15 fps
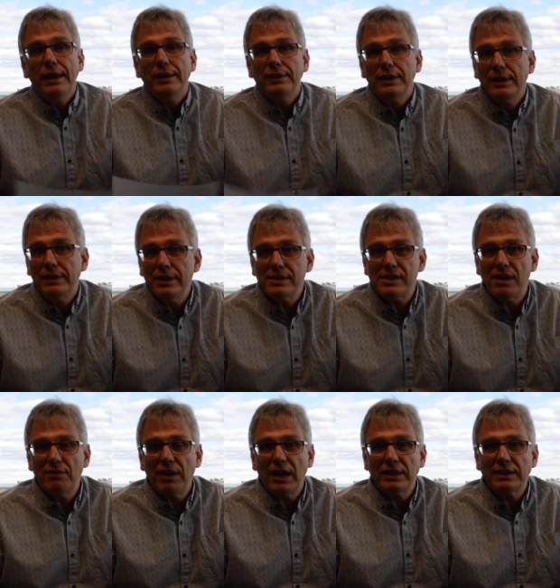Les
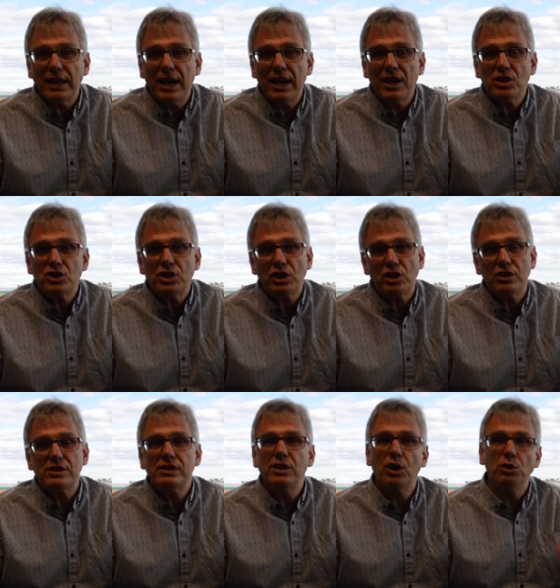désavantages, c'est que
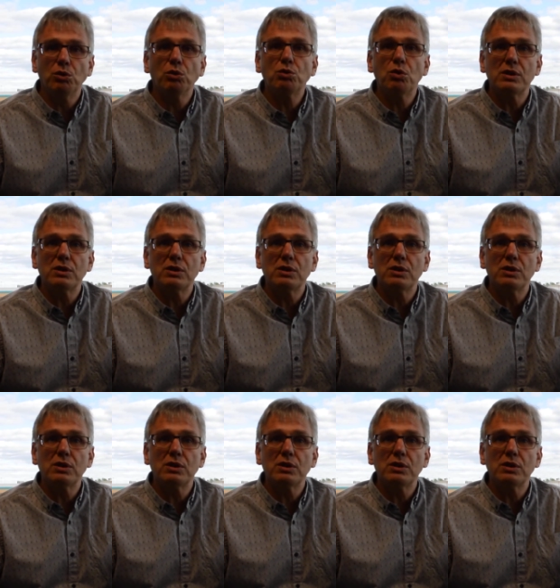si un autre